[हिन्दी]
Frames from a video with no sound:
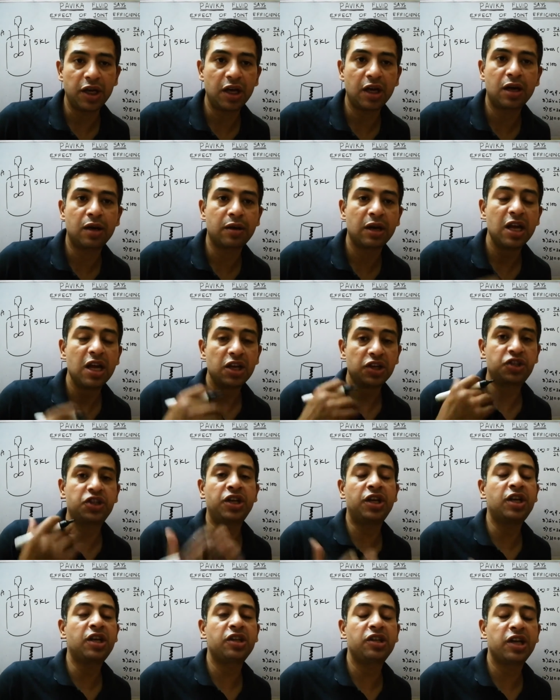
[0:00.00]
ठीक है आप
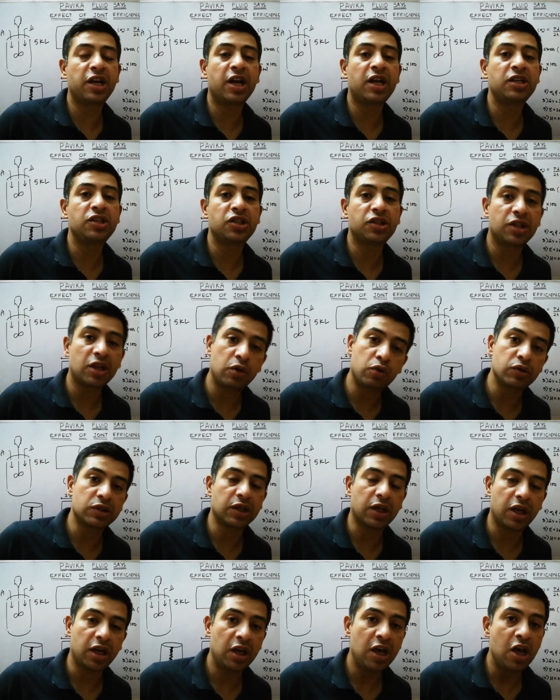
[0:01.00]
शेयर कीजिएगा जितना हो
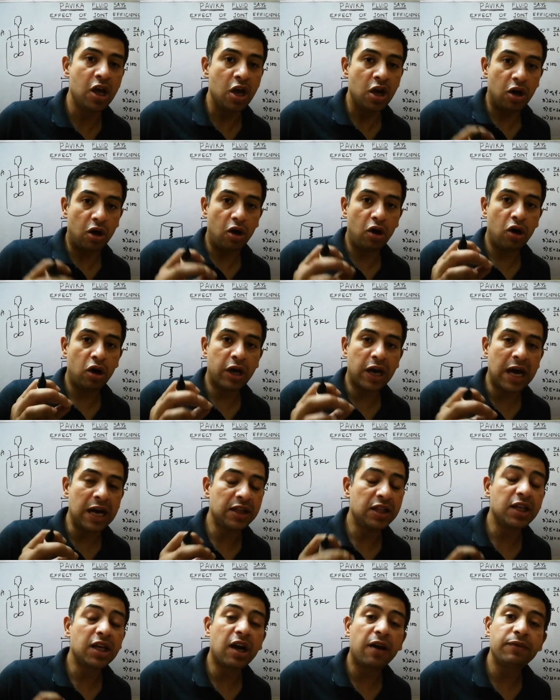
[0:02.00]
सके और आई
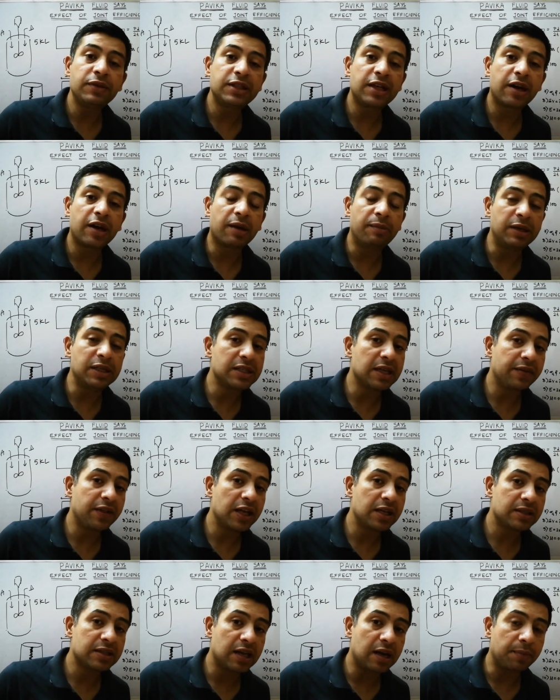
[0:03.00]
दिन काफी सारे कमेंट्स आते
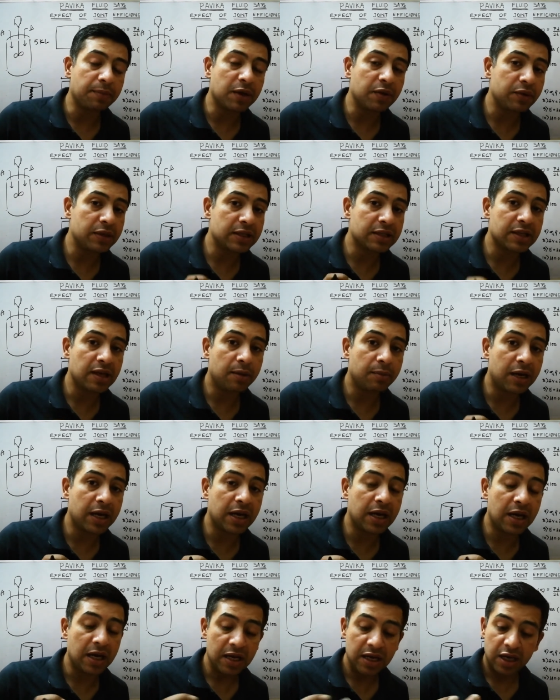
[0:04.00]
हैं कि सर आपकी वजह से
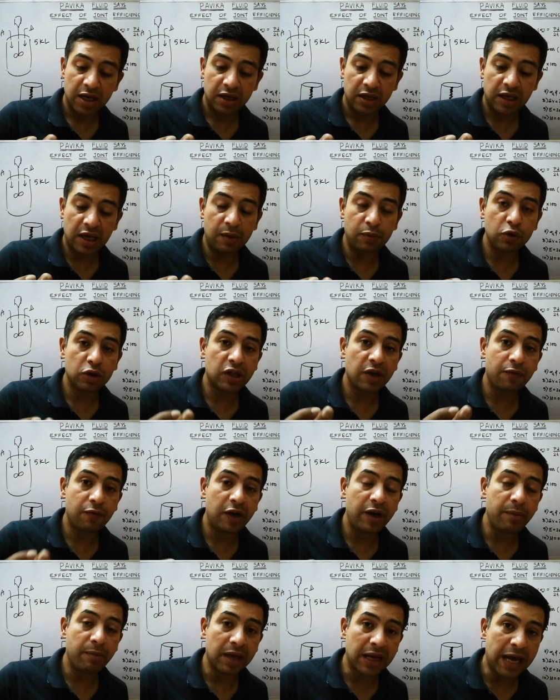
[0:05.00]
हमारा क्या बोलते हैं
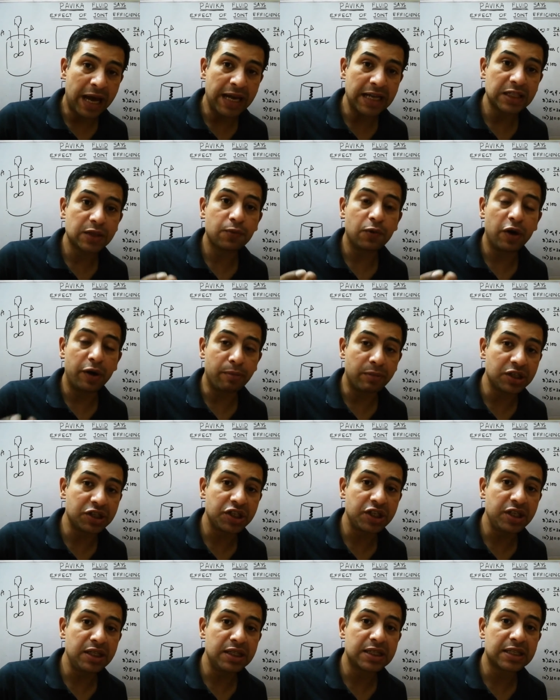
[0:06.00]
फ्लेड मैकेनिक्स फ्लेड
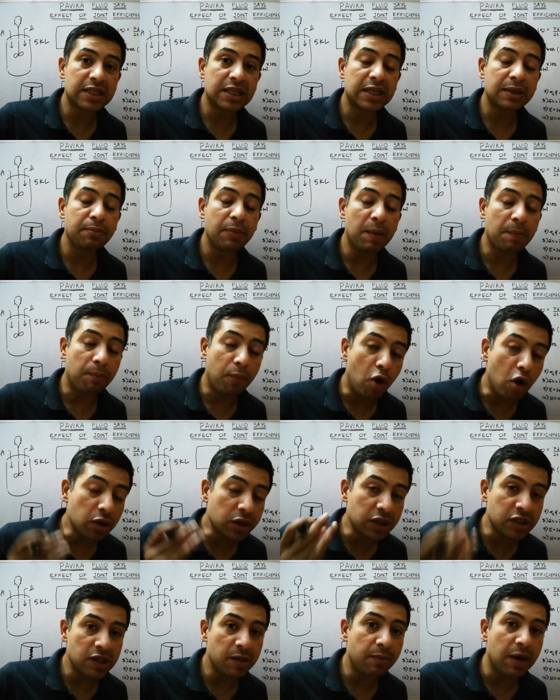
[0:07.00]
मशीन्स में
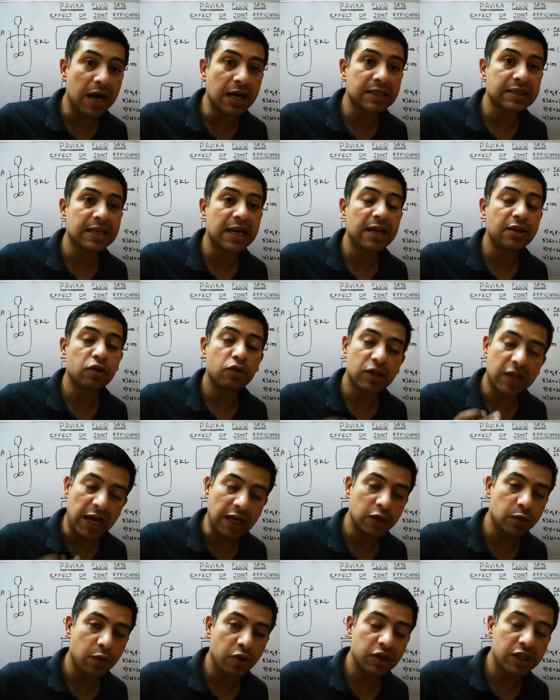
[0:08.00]
बहुत अच्छे मार्क्स आए तो
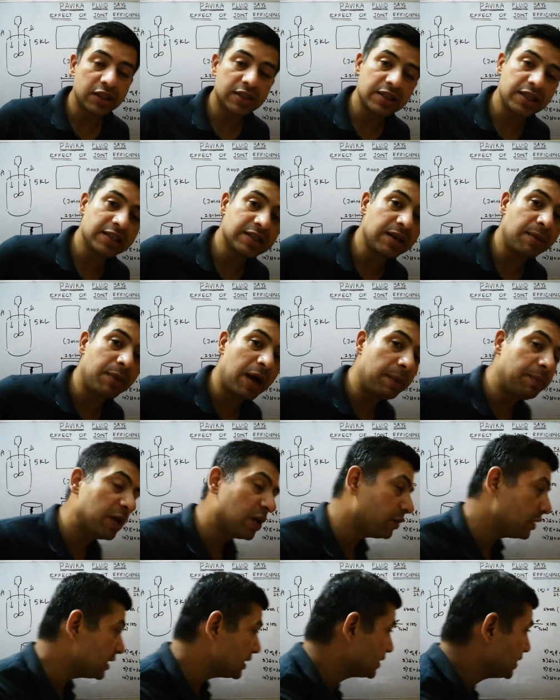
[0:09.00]
थैंक्स फॉर दिस ये सब आप ही
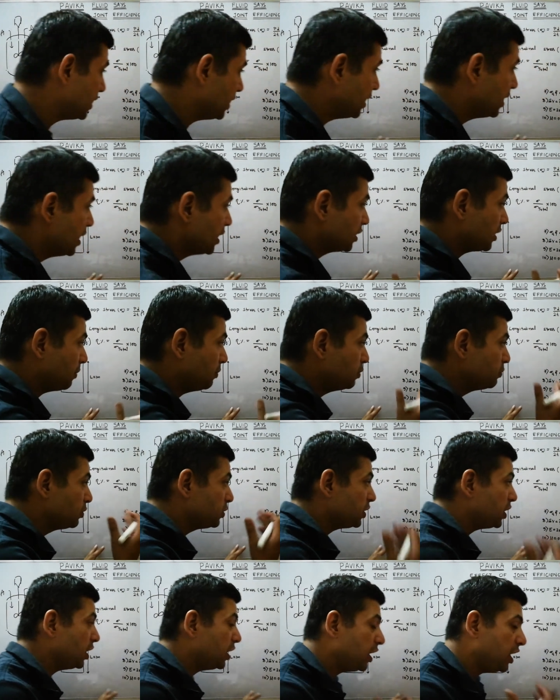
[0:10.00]
की वजह से तभी
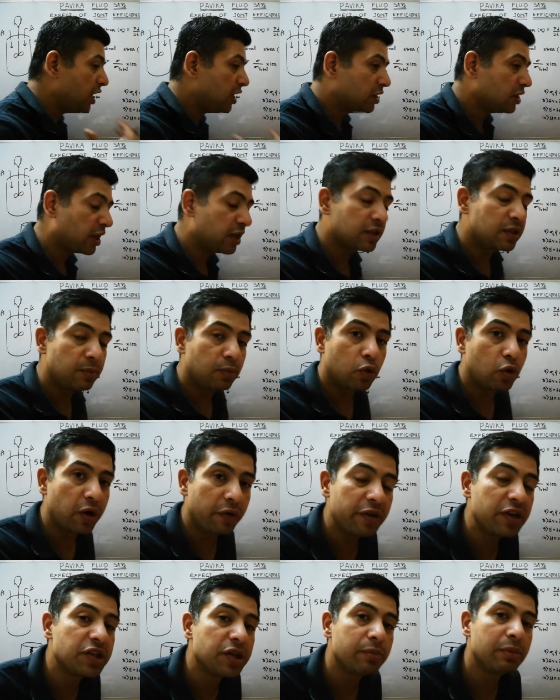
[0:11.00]
मुझे एक तरह से
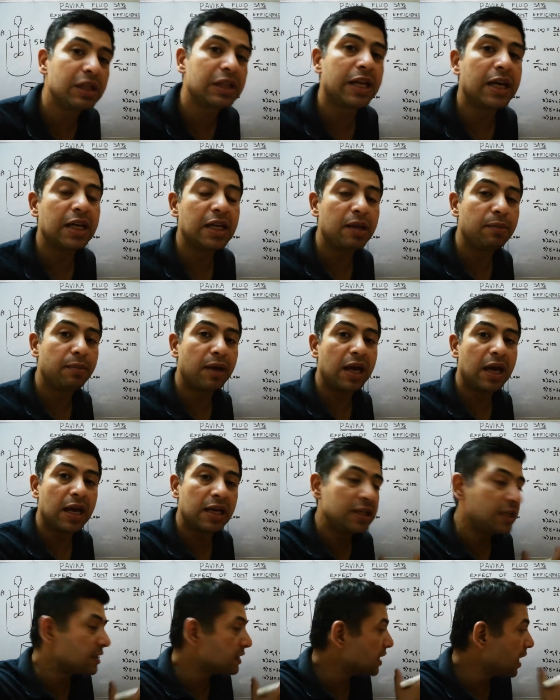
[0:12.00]
मोटिवेशन मिलता है कि मैं
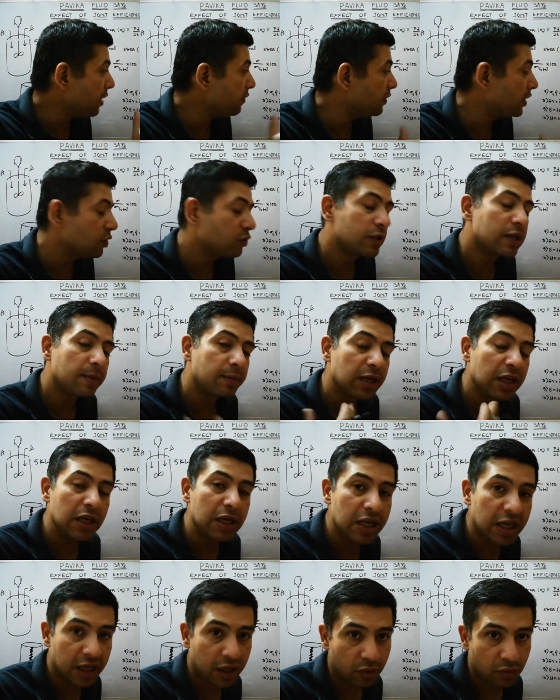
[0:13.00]
ये सारे वीडियोज आपके लिए
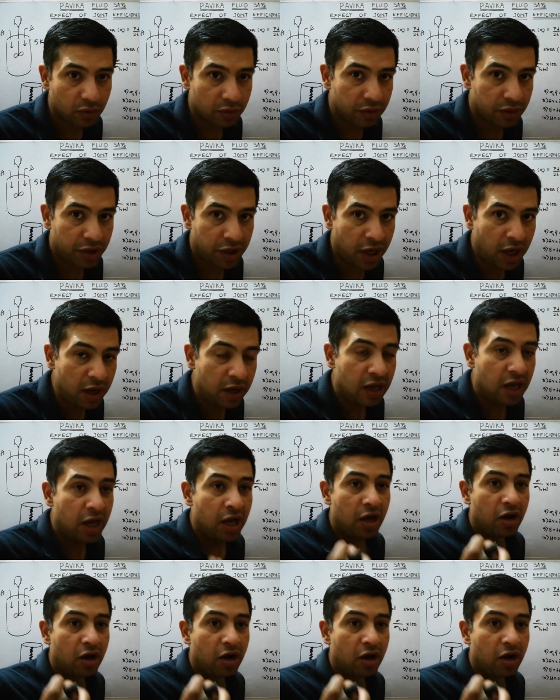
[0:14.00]
लेके आऊँ ठीक है